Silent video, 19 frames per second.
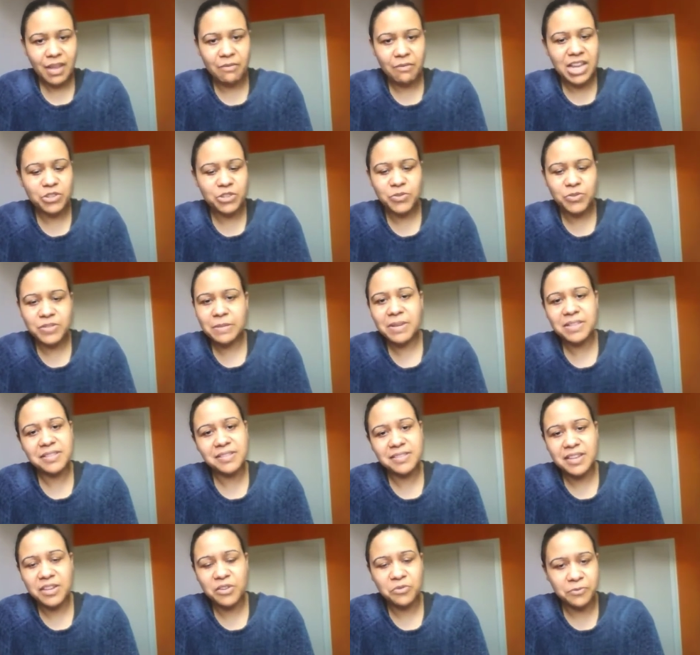Voilà, je ne sais pas si
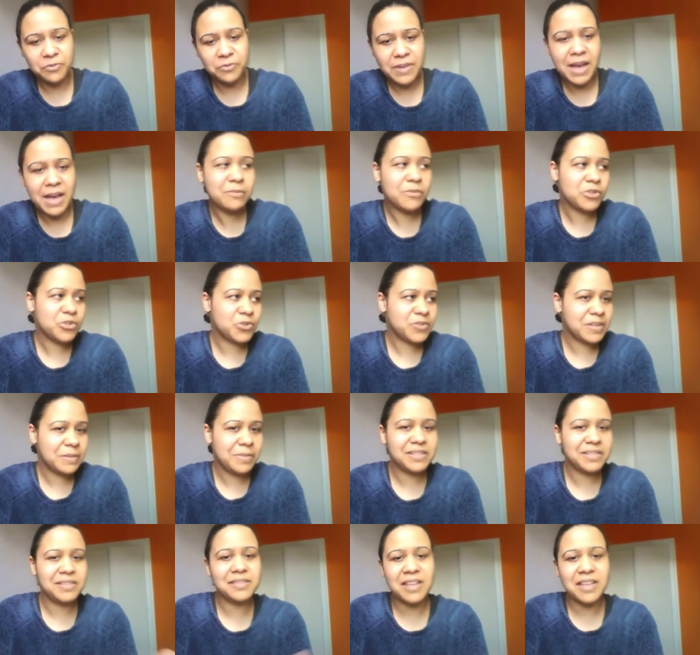c'est une femme, je ne sais
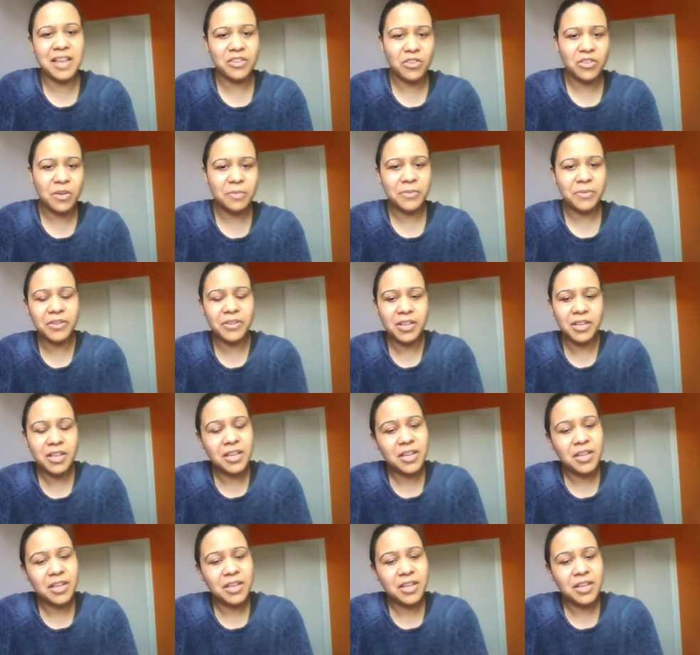pas si c'est un homme.